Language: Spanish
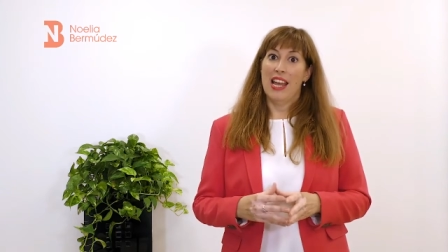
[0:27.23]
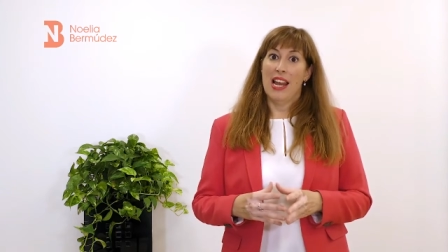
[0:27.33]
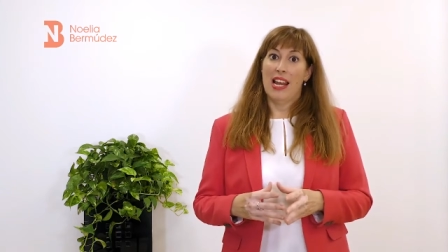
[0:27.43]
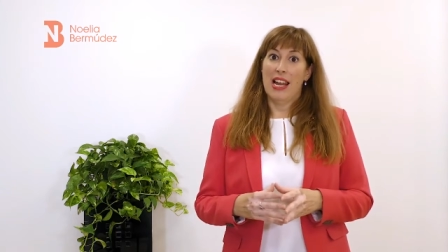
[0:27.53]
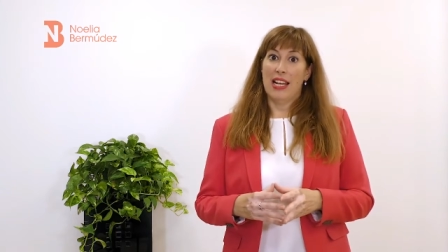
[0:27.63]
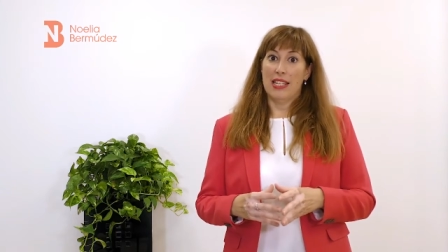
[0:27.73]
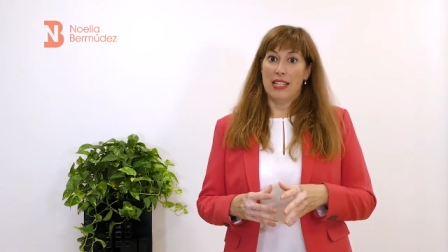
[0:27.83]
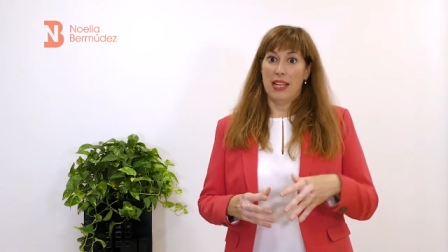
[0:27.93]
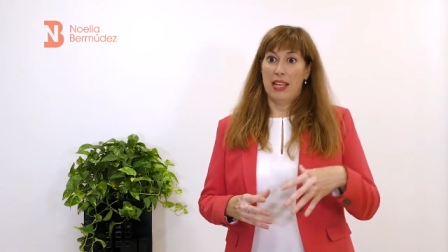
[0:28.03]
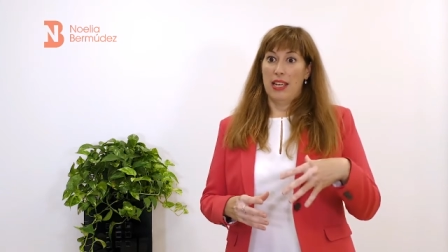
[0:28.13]

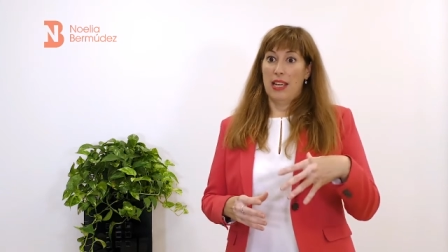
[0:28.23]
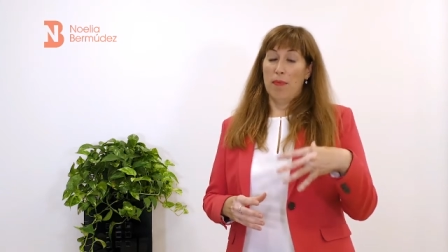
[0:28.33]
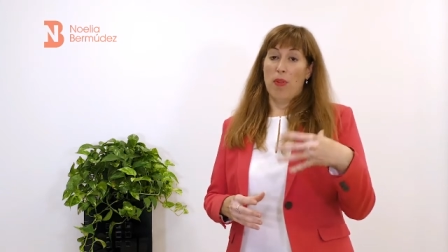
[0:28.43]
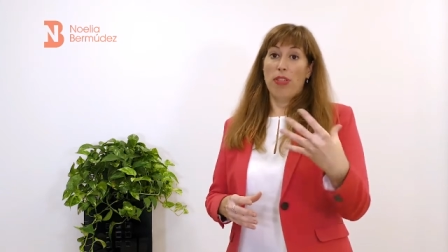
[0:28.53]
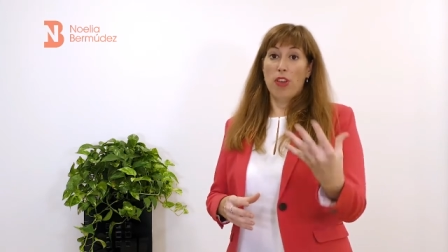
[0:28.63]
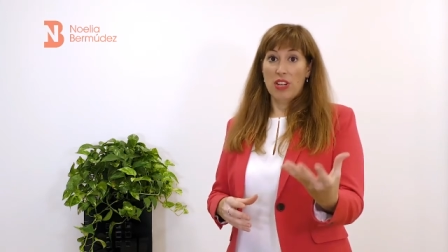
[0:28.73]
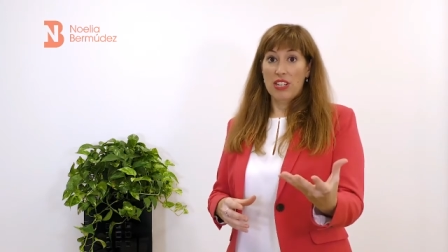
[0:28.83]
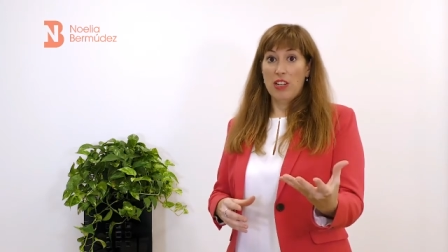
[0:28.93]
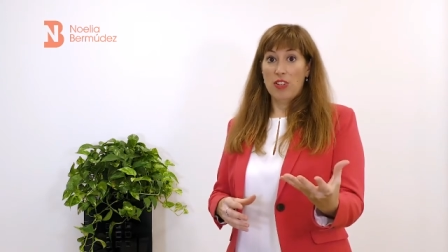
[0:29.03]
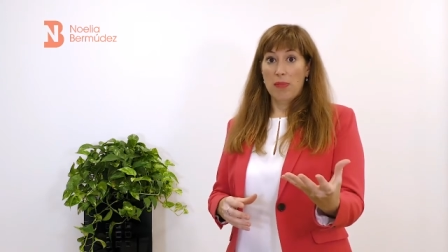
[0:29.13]
las emociones
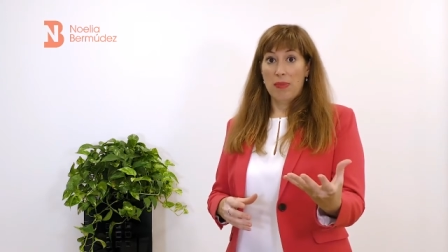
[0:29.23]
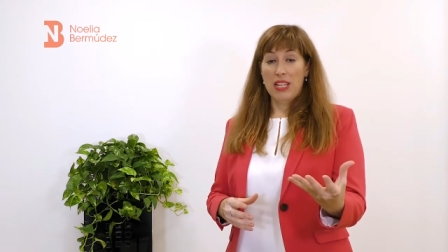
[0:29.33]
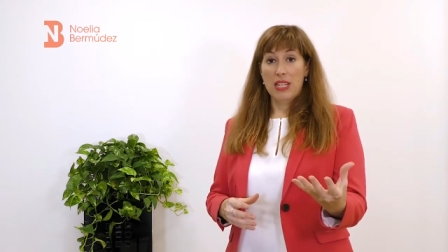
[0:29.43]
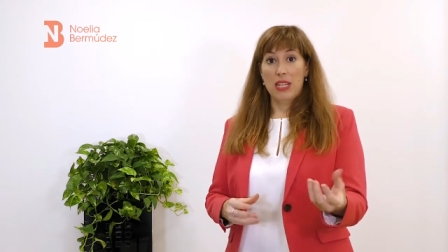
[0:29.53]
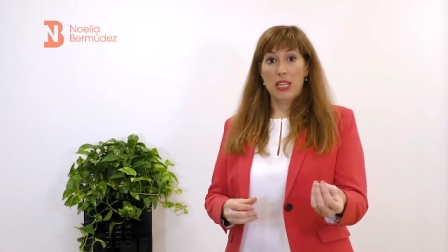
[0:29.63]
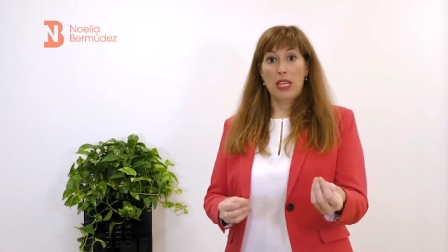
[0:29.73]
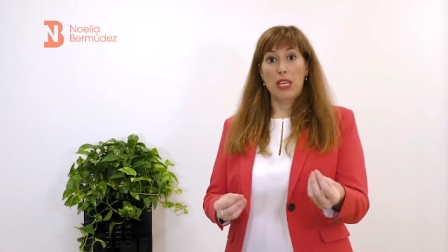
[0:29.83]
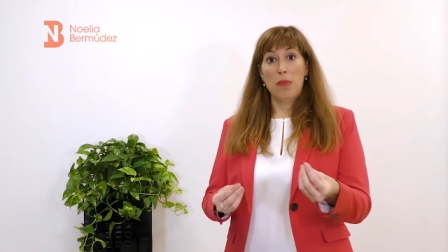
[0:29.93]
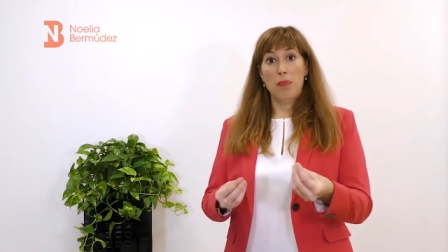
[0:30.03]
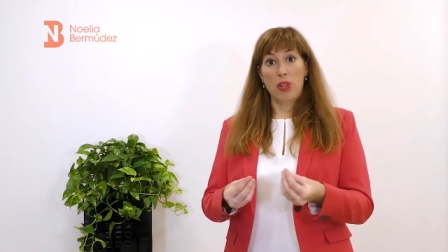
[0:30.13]
de los demás
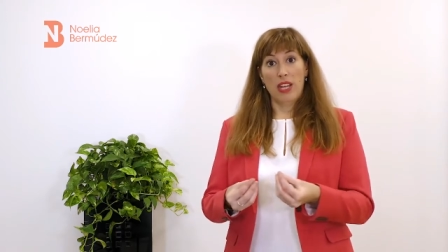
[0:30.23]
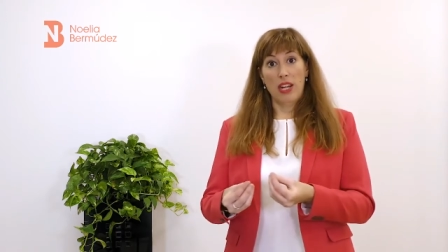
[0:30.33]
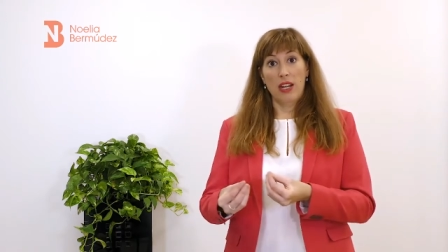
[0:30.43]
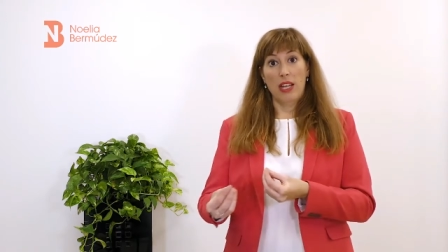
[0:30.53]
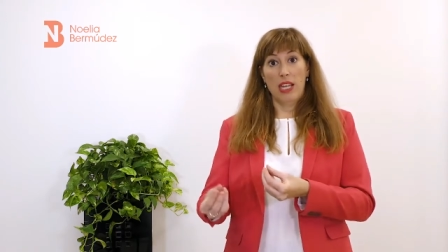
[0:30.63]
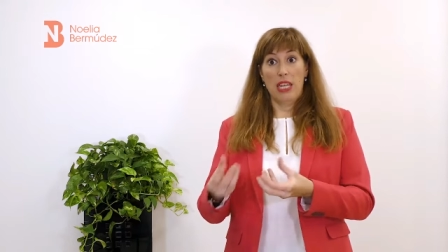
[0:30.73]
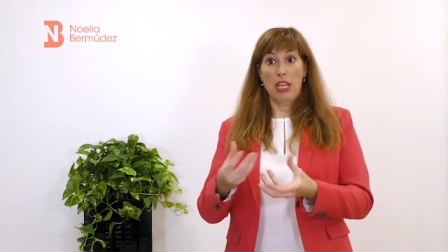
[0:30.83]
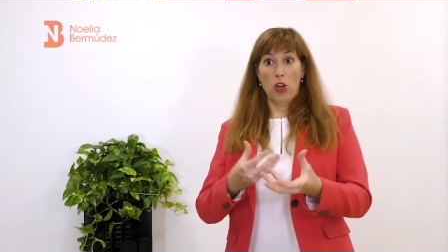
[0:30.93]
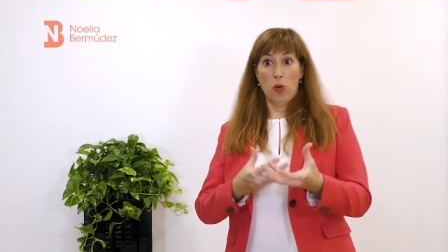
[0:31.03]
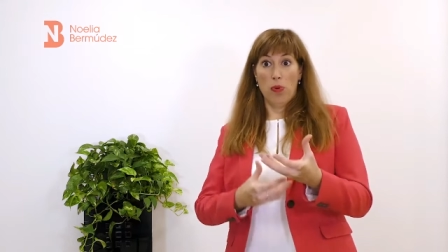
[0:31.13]
y poder
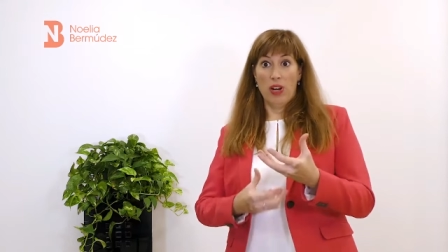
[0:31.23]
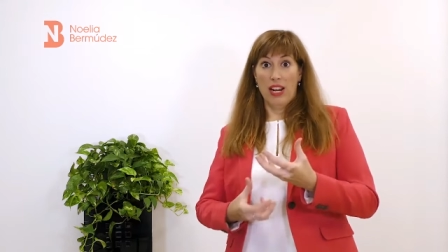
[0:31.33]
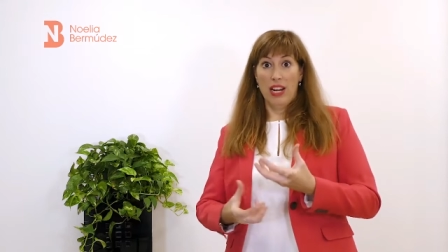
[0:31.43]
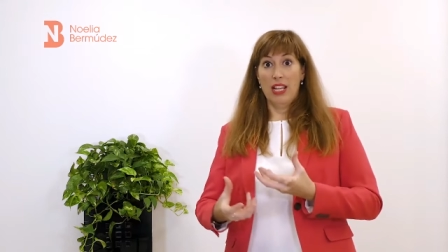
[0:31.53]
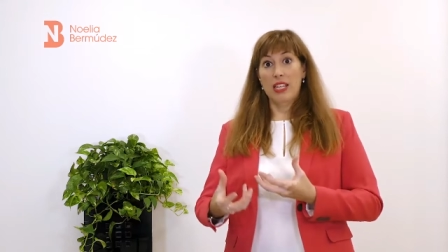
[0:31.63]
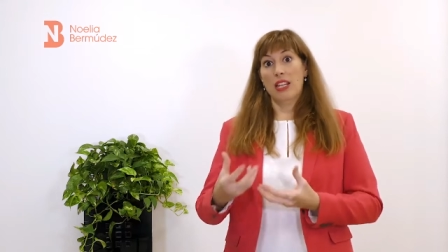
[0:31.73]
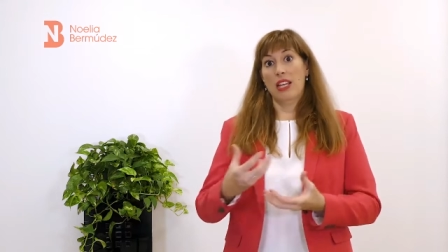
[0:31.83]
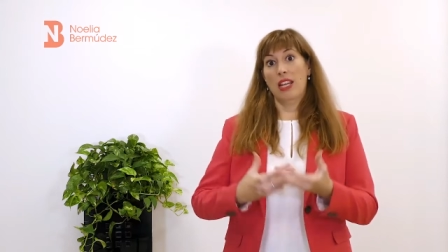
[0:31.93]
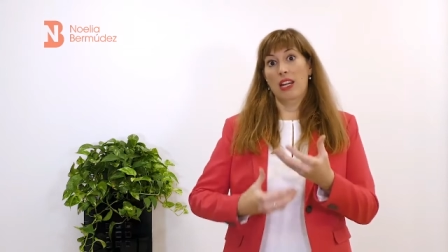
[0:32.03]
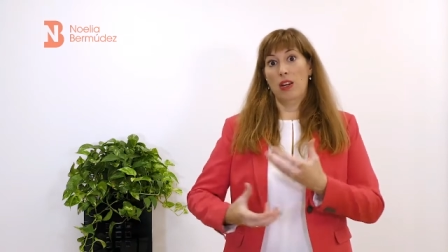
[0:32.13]
incorporarlas
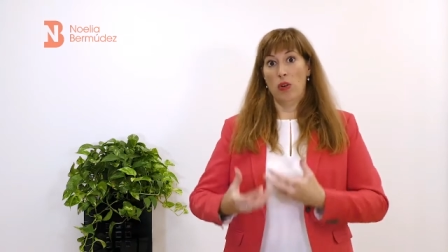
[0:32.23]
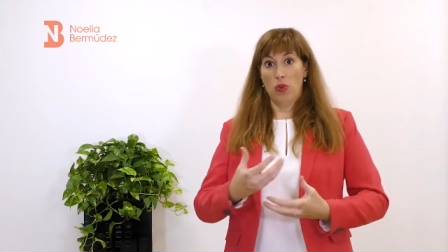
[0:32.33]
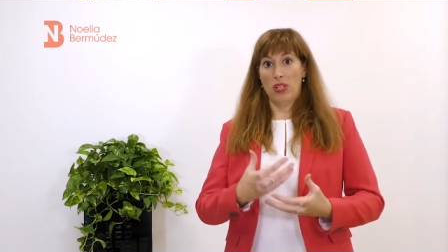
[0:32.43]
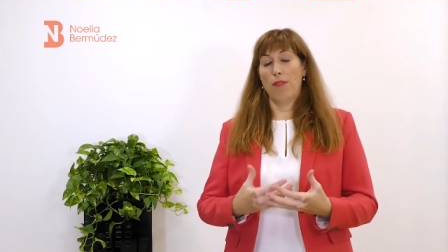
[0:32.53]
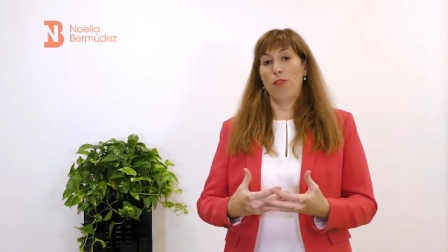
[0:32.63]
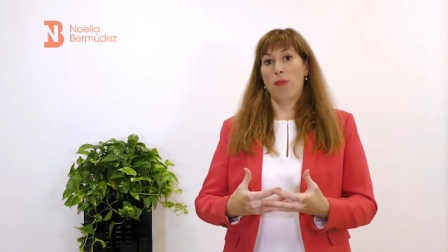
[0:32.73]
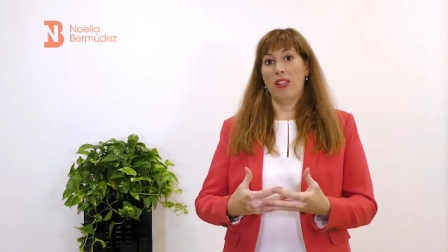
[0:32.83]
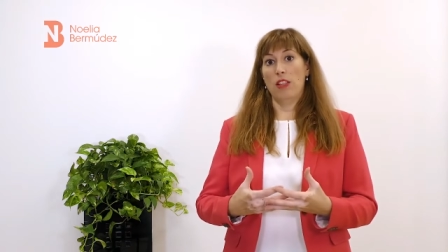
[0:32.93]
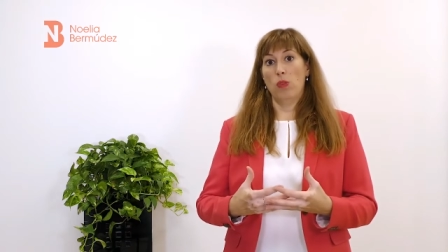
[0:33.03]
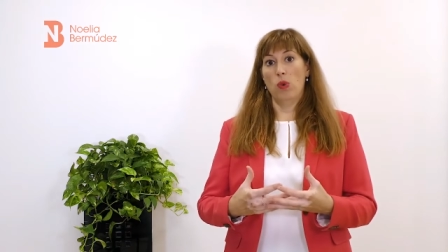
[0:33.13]
en nuestra forma
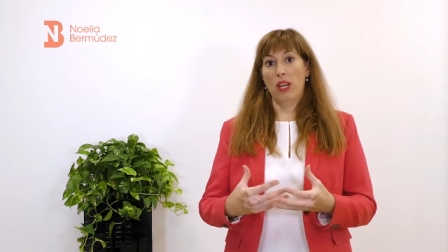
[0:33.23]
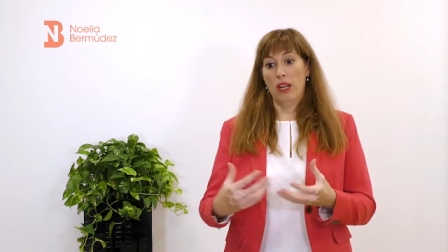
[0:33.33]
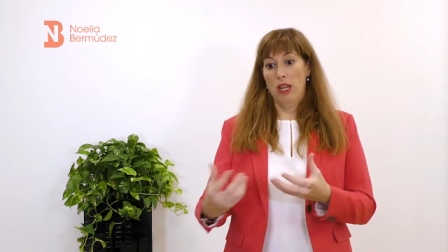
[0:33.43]
de actuar